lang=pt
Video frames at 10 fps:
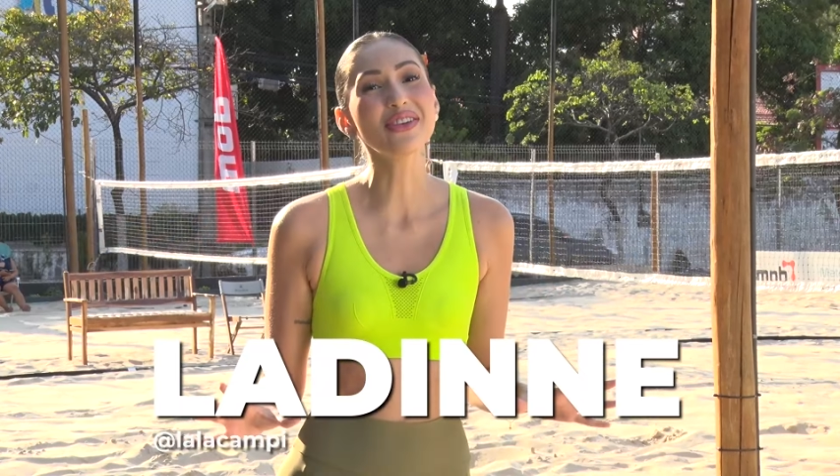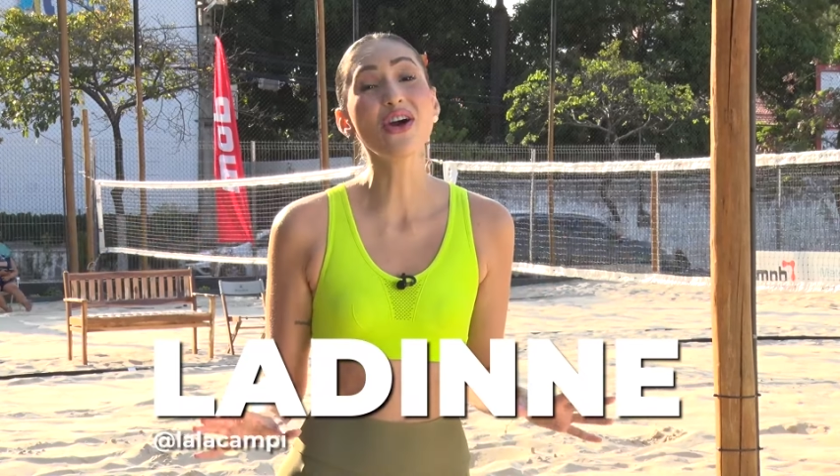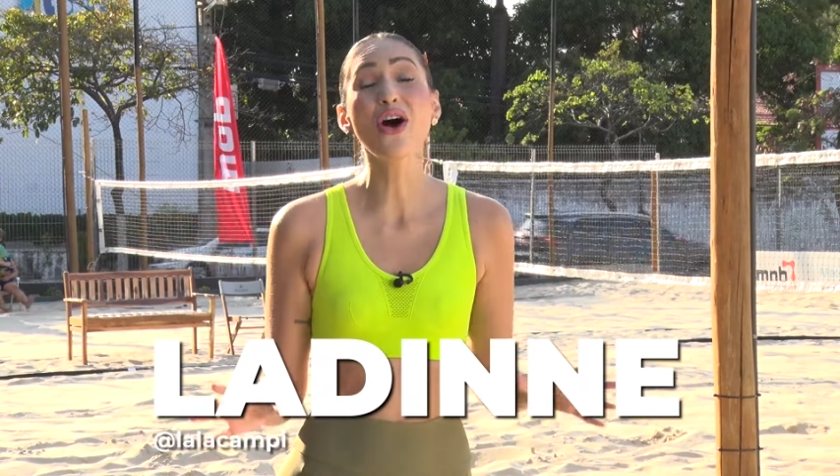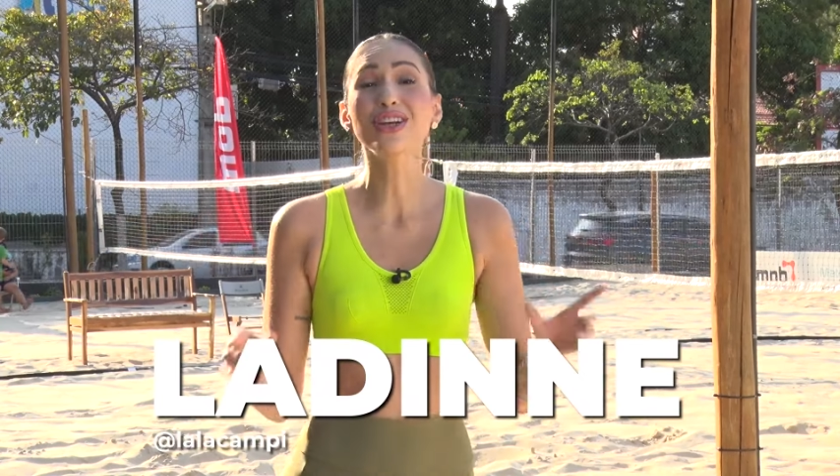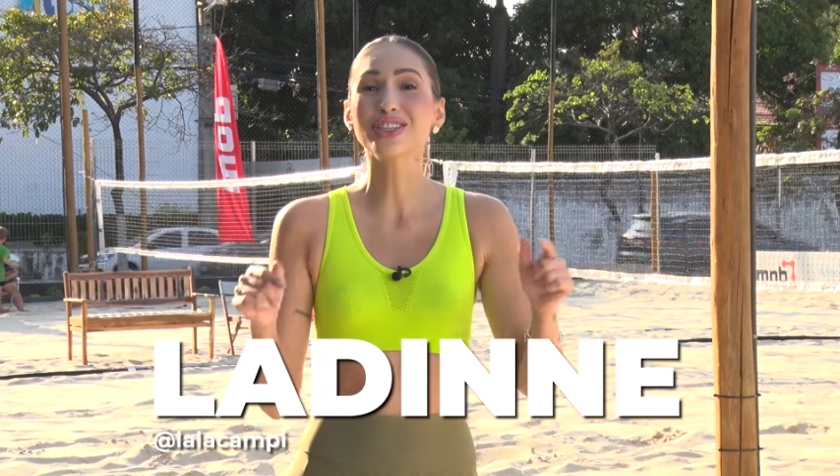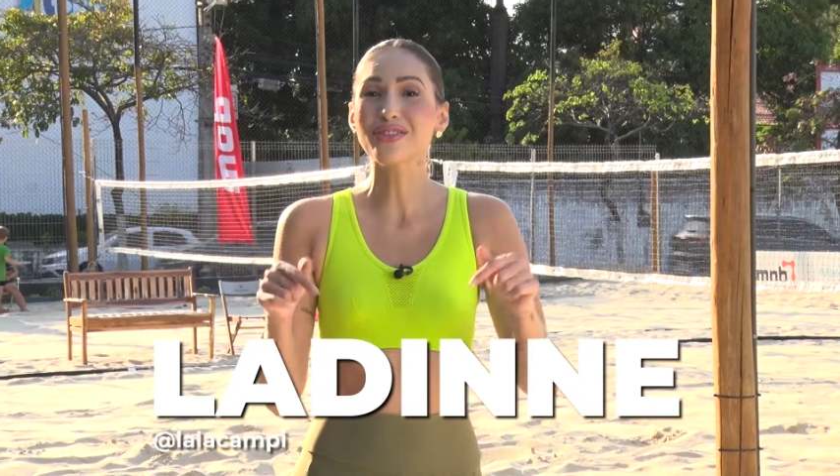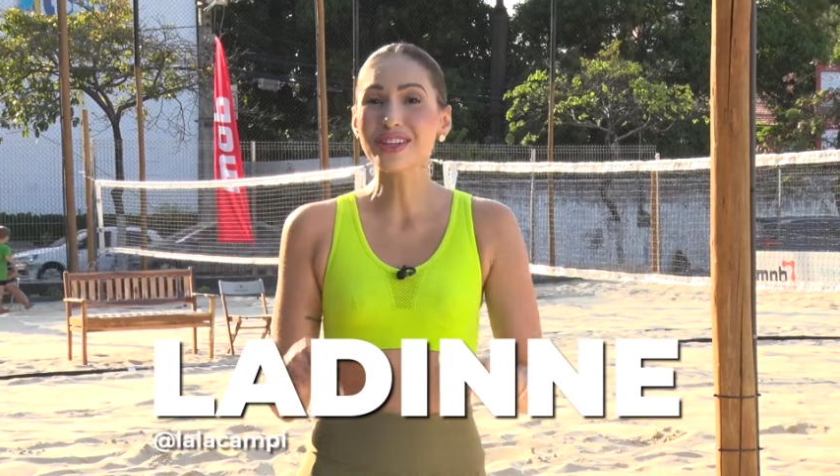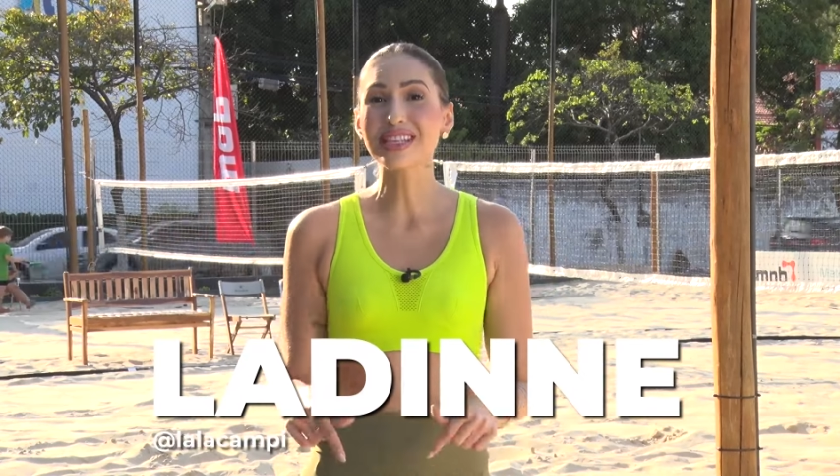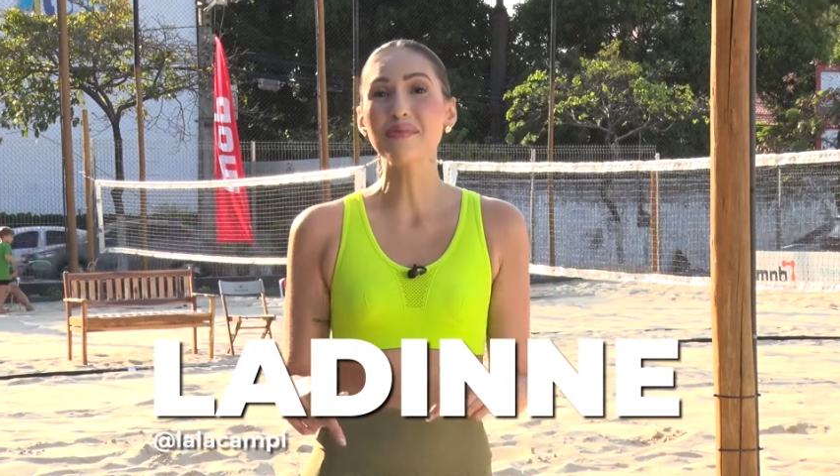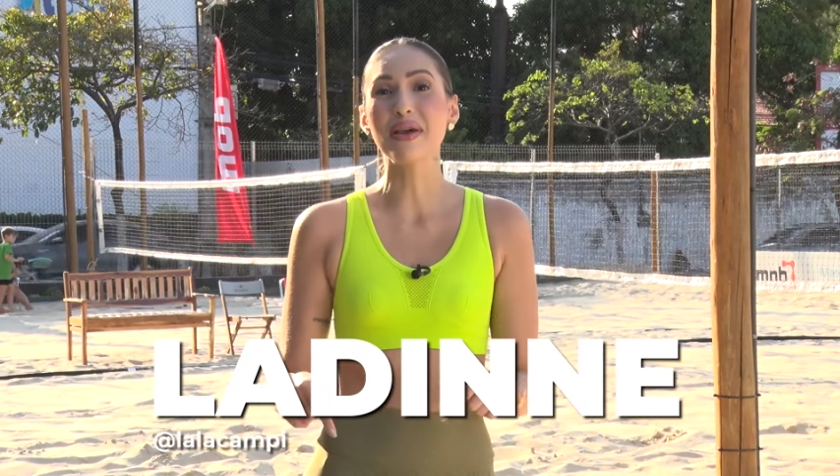E hoje eu
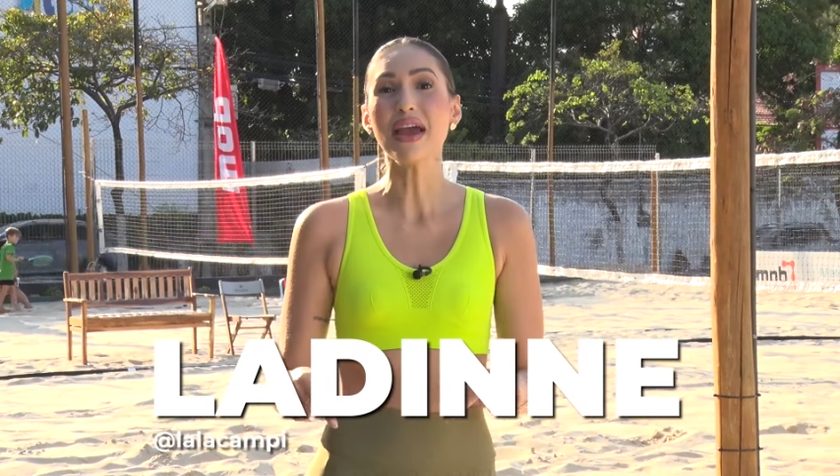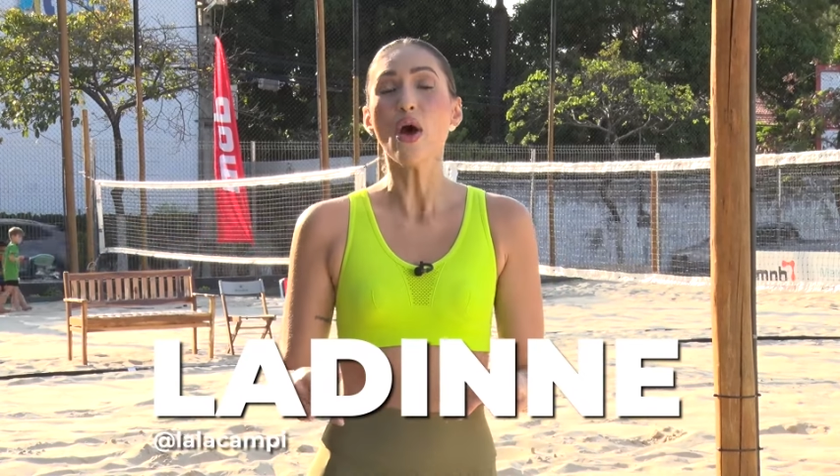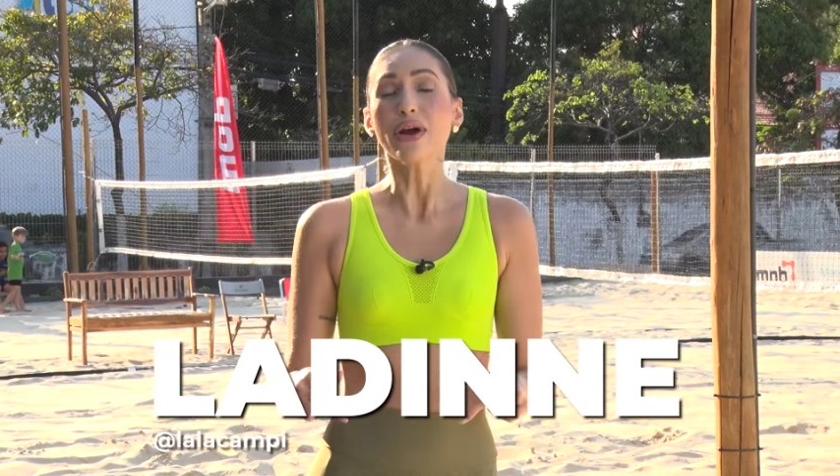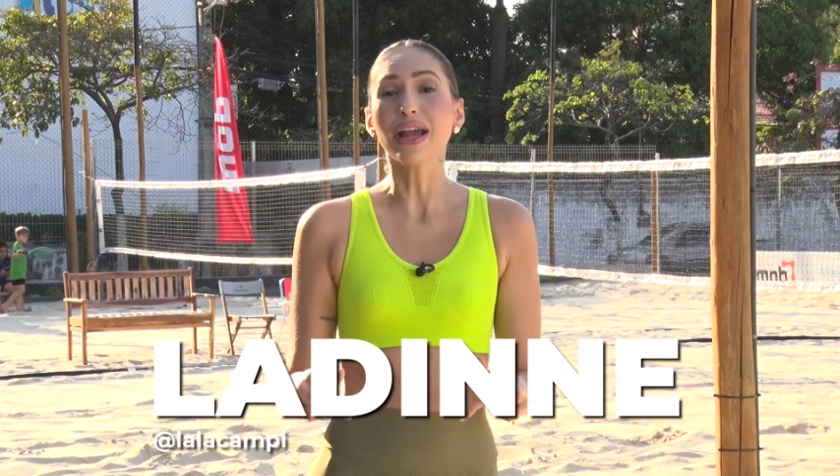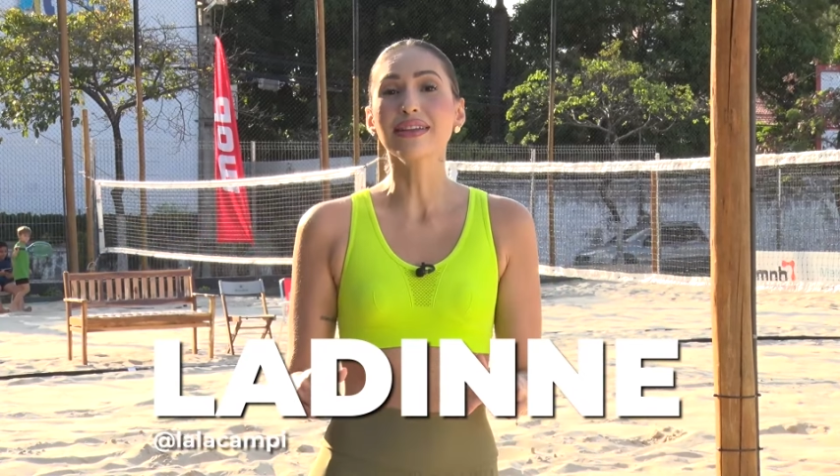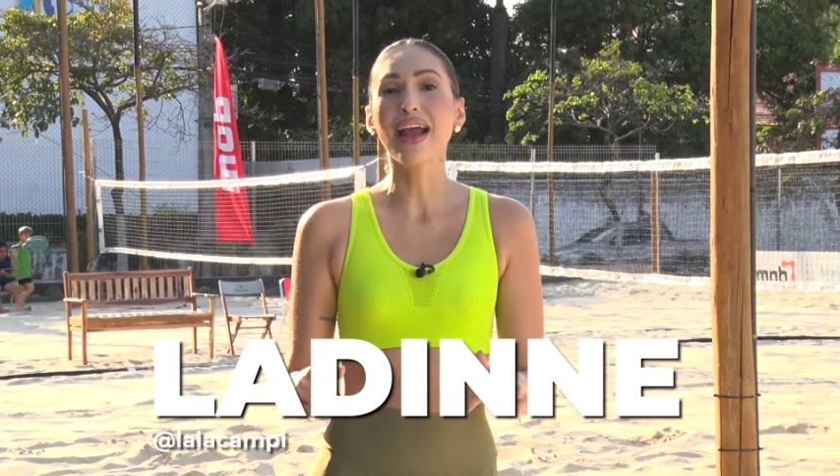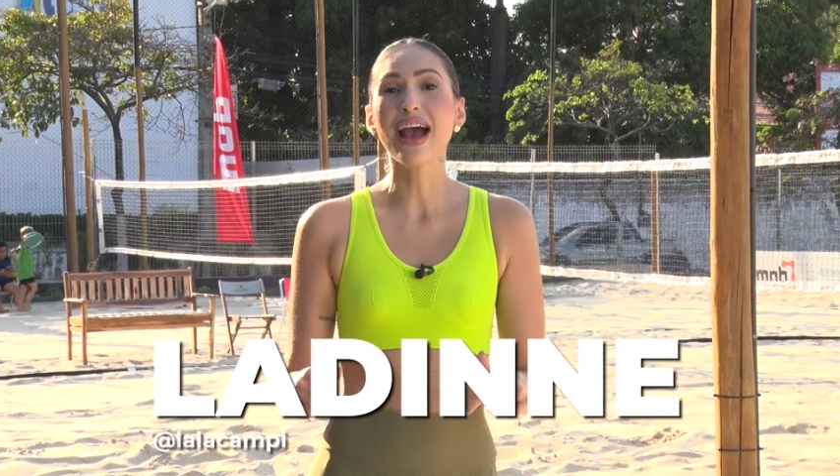vou saber o que é que tem